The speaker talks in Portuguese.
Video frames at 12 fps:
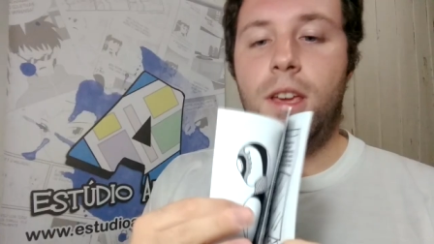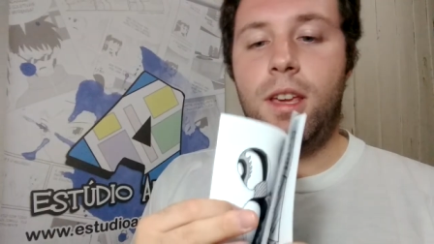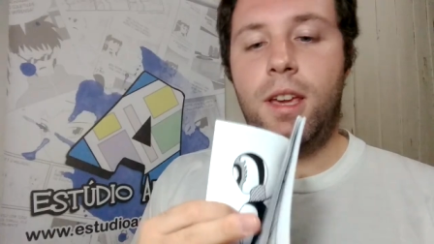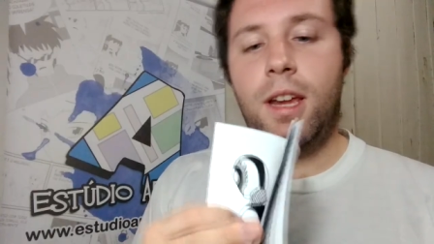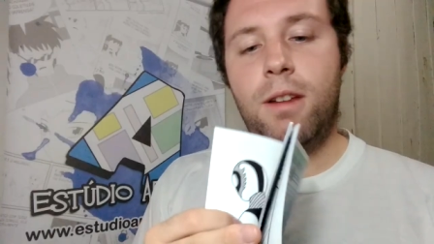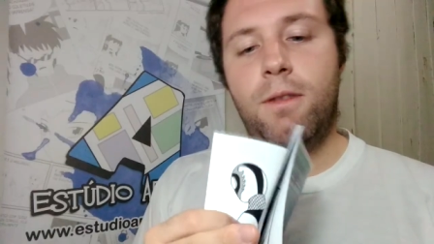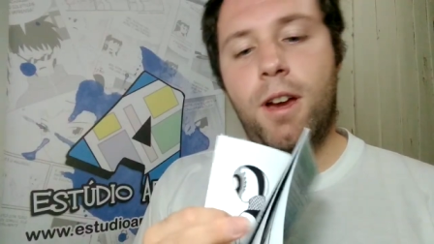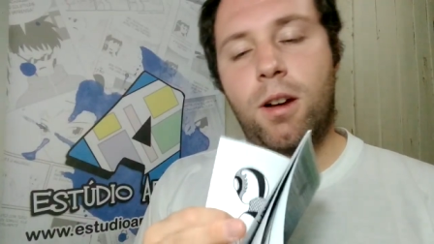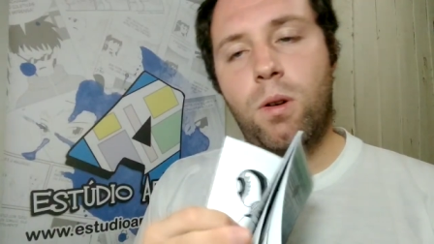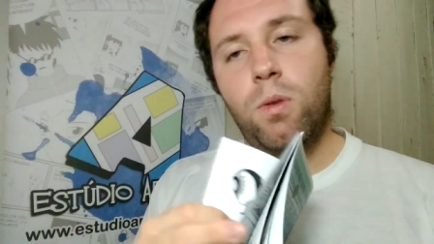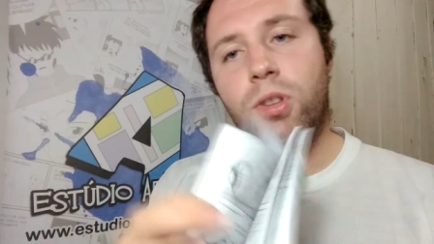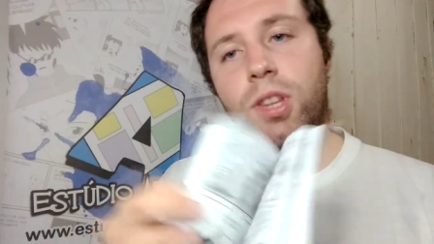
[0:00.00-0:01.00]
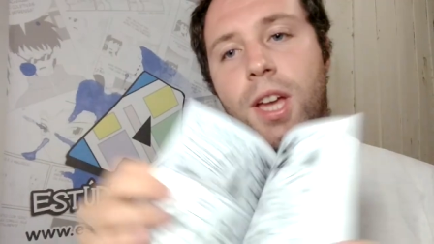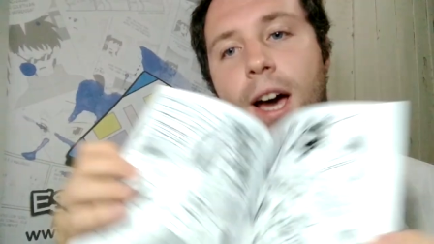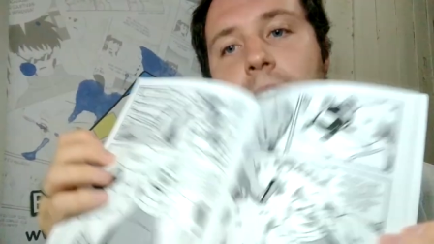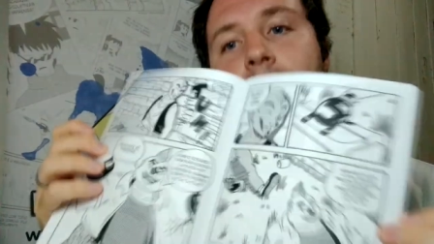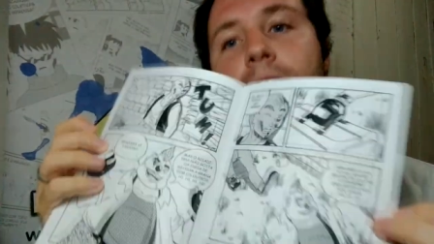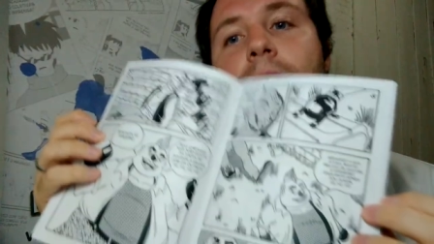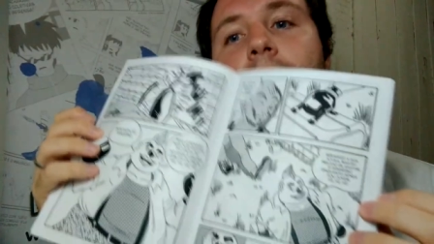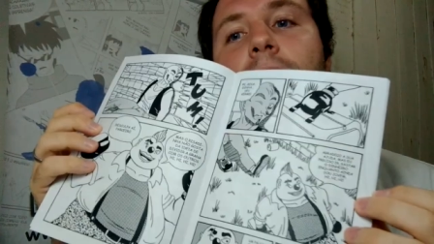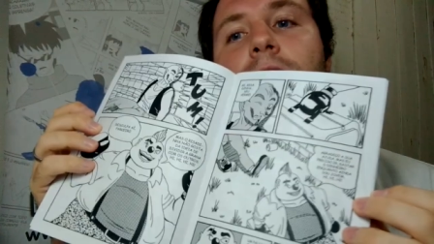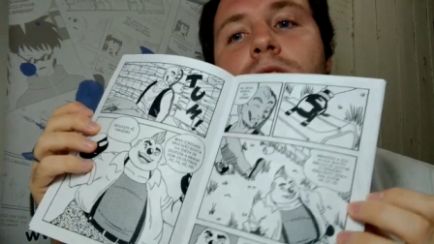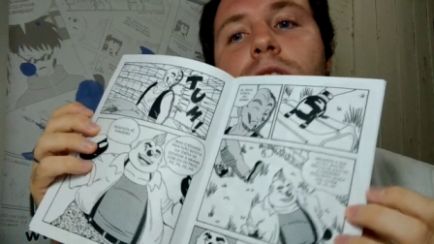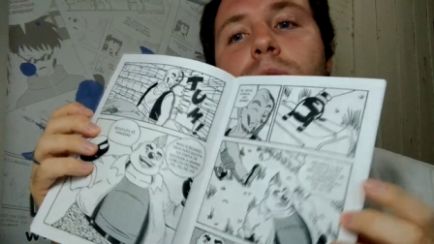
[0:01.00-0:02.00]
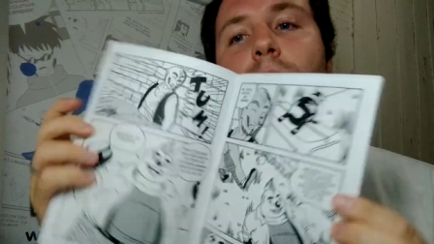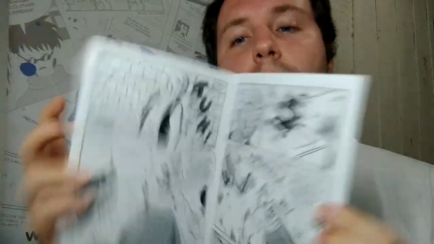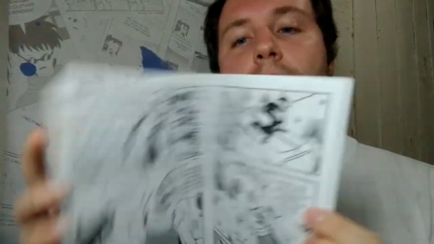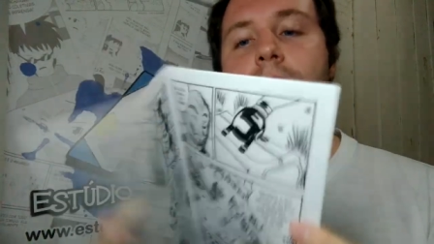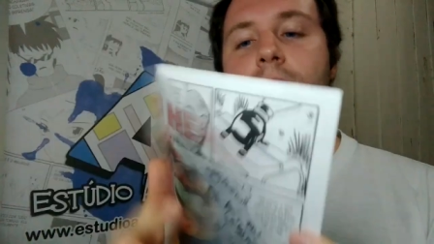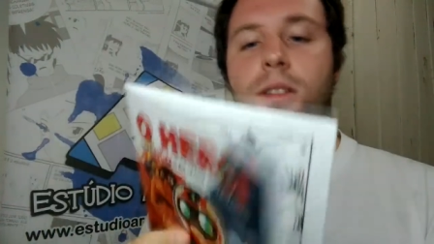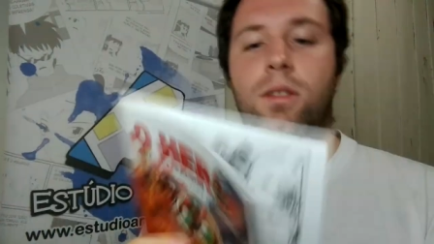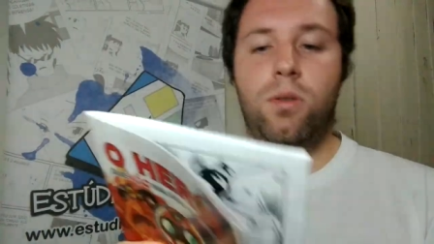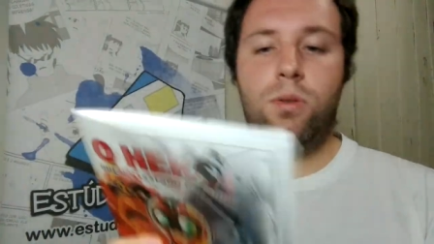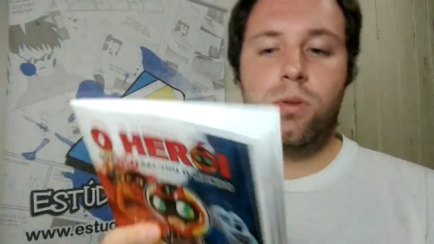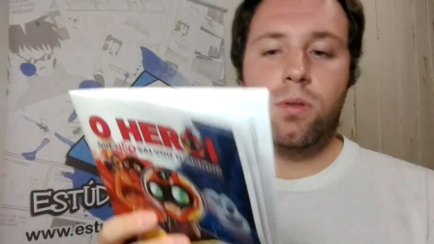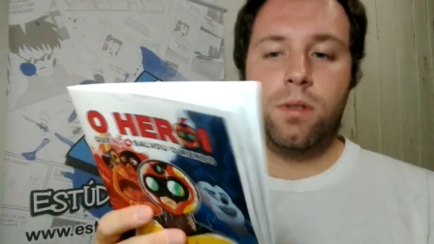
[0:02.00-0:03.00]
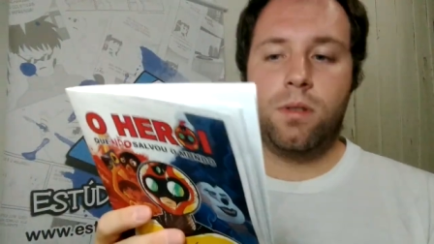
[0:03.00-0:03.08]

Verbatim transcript: E ele vai contar a história do